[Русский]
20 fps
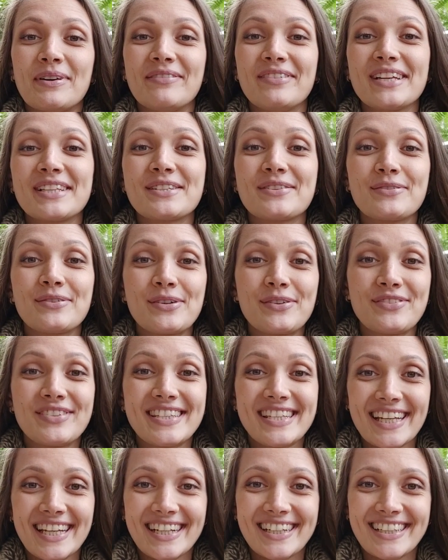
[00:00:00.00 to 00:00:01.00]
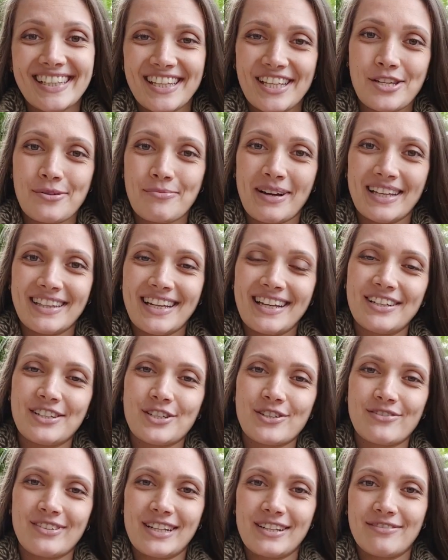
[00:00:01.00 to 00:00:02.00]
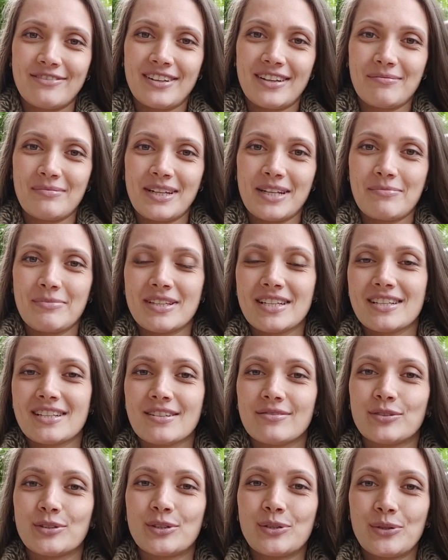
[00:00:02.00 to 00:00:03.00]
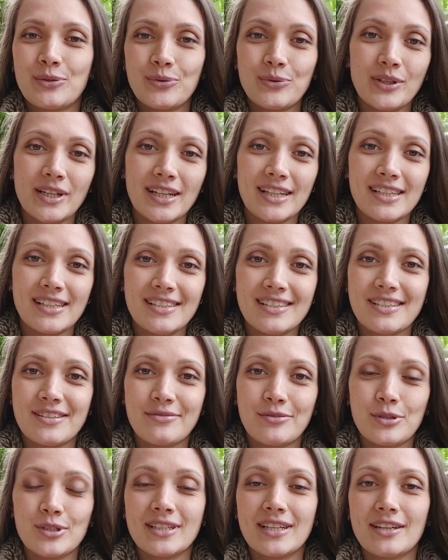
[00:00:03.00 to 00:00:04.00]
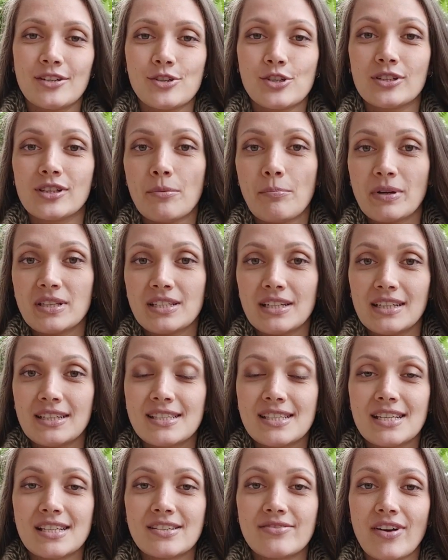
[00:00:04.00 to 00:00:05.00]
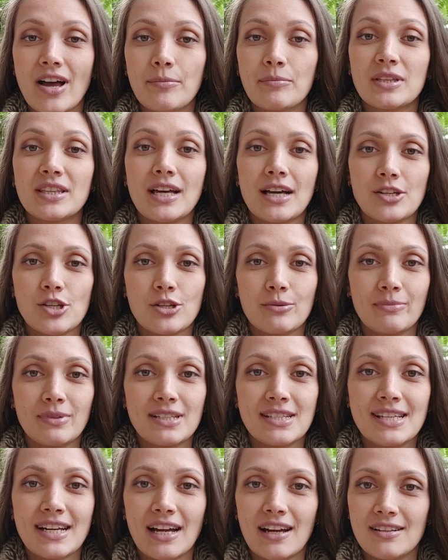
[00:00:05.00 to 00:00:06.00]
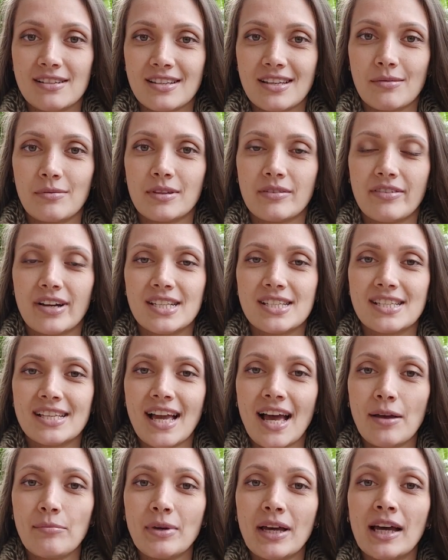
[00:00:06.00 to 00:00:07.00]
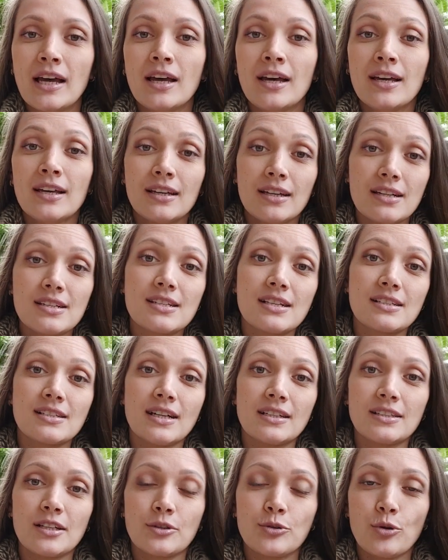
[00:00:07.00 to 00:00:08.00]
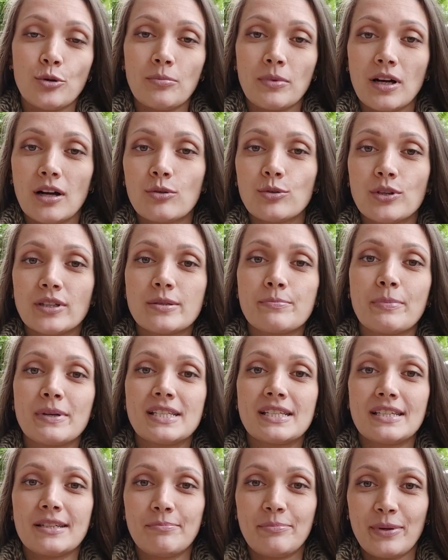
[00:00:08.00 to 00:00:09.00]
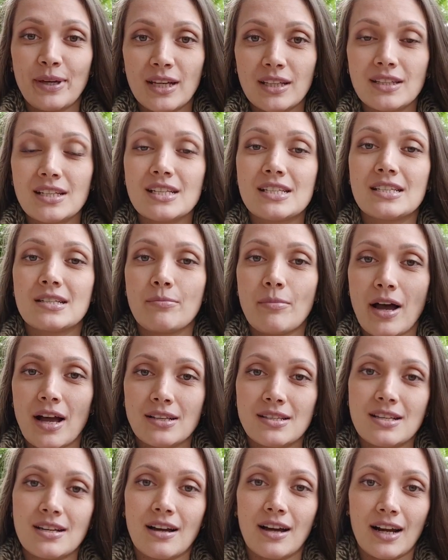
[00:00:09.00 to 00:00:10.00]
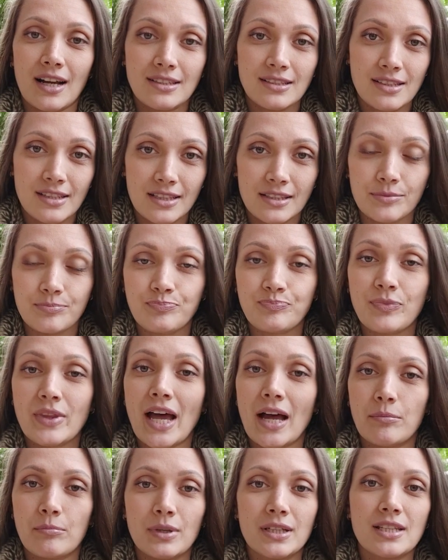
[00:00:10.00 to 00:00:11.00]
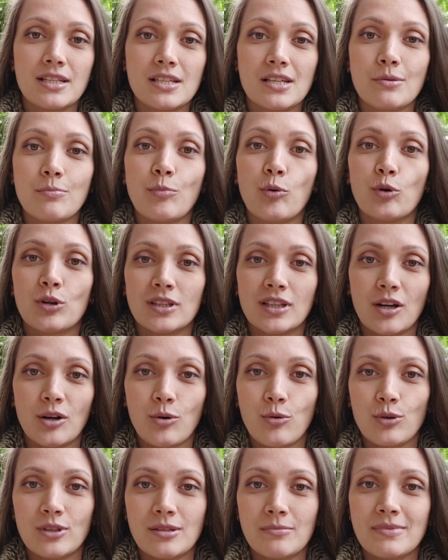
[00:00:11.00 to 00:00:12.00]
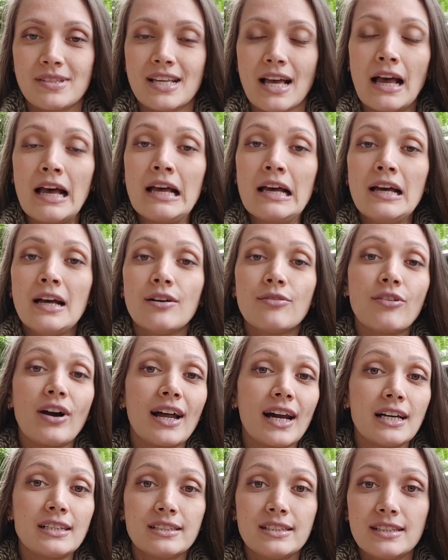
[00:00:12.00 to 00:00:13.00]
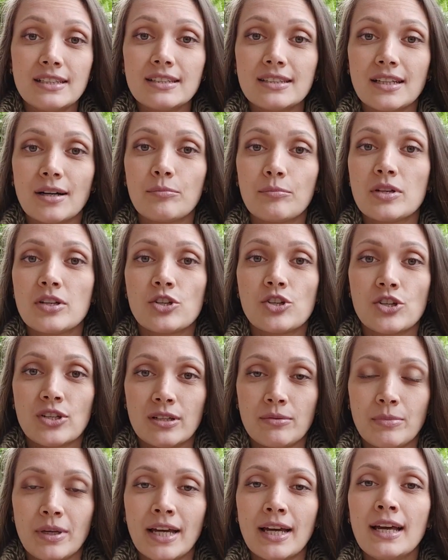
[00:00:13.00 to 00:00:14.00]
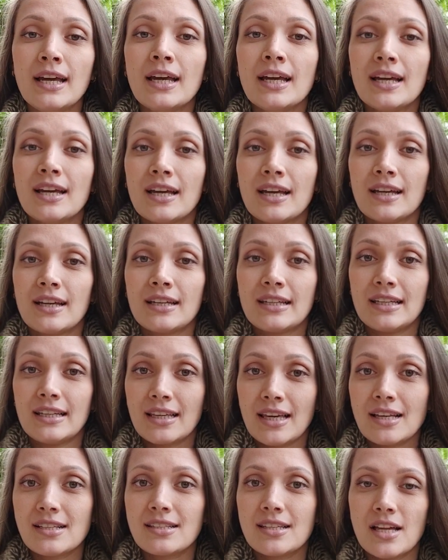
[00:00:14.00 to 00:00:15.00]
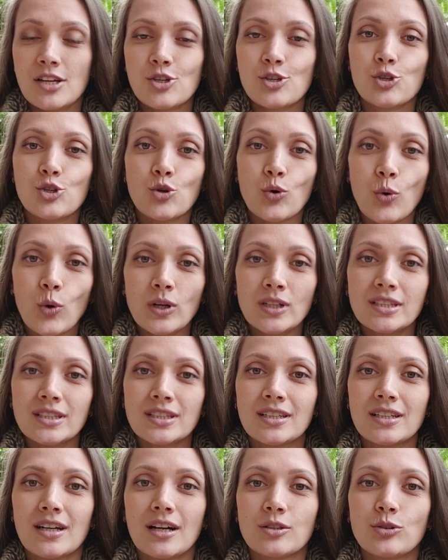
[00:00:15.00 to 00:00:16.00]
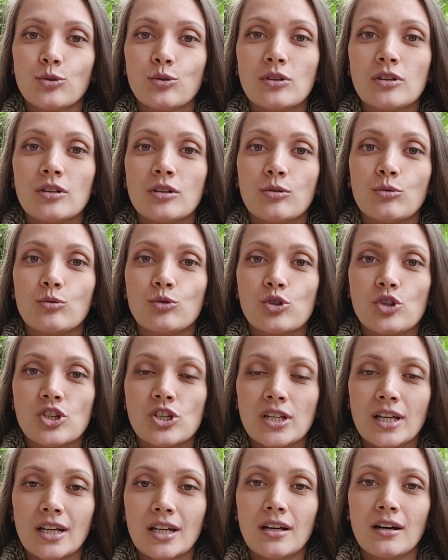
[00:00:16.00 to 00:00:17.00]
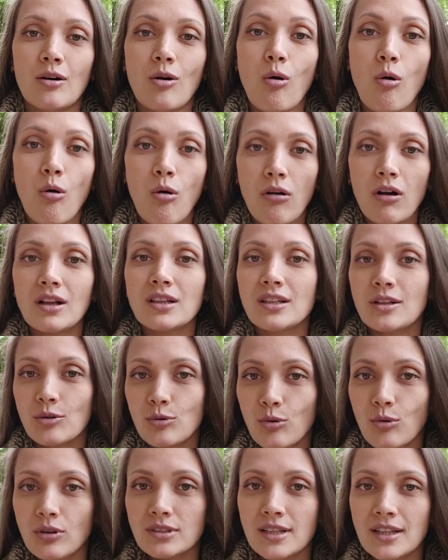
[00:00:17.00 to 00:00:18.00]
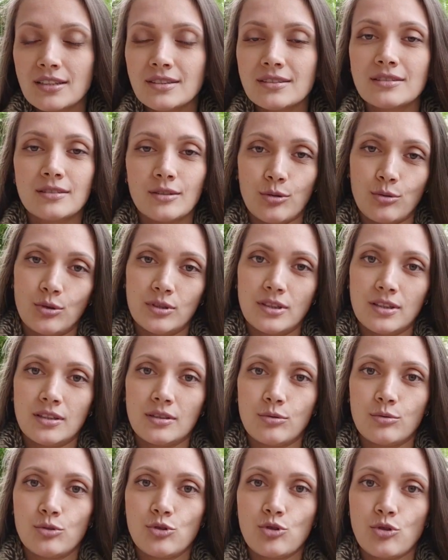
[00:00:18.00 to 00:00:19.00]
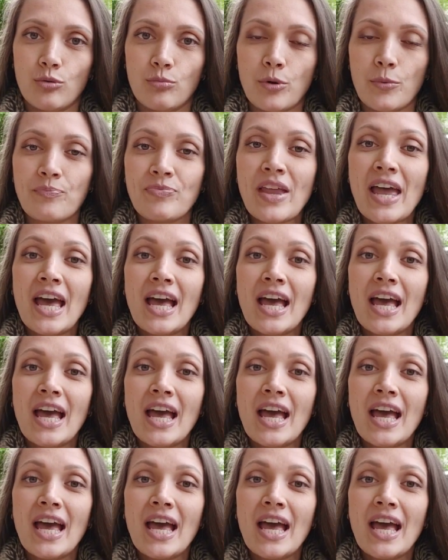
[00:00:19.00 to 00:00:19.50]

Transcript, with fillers: Приветствую всех на нашем канале Швили Фэмили. Меня зовут Юля, и сегодня я решила поделиться с вами нашими израильскими новостями и рассказать о том, как у нас постепенно снимается карантин. Да, мы до сих пор находимся в карантинном режиме, э, и есть даже школьники, которые уже около года не ходят на учебу.